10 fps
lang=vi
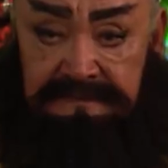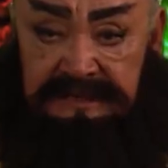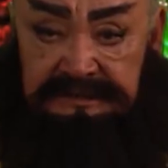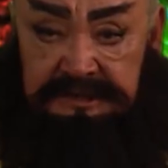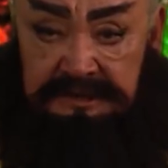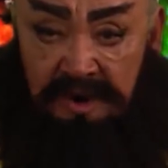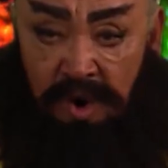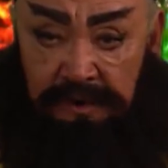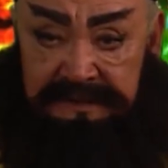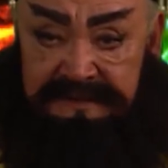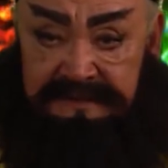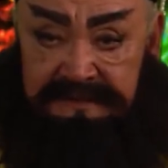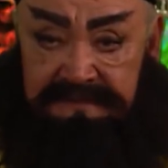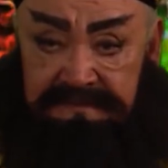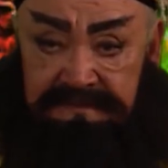người sẽ được hồi
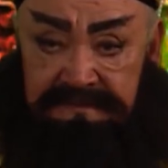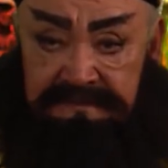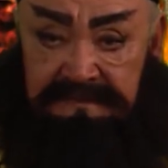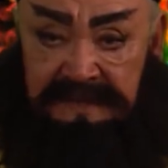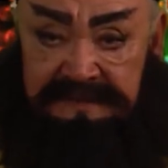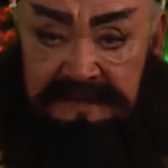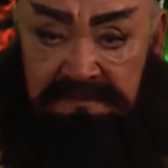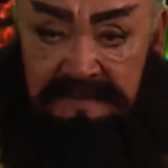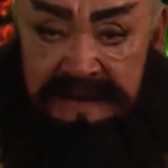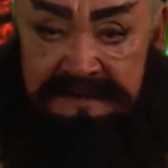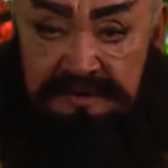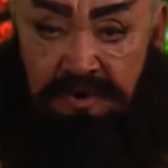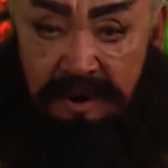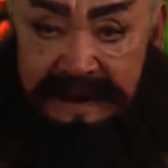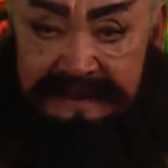dương Để tìm lại
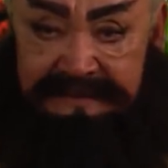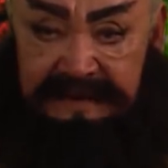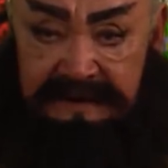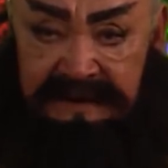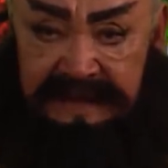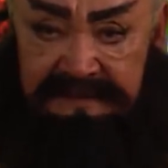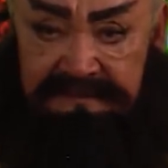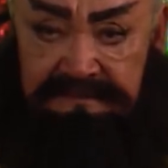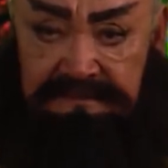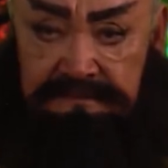đứa con gái thất lạc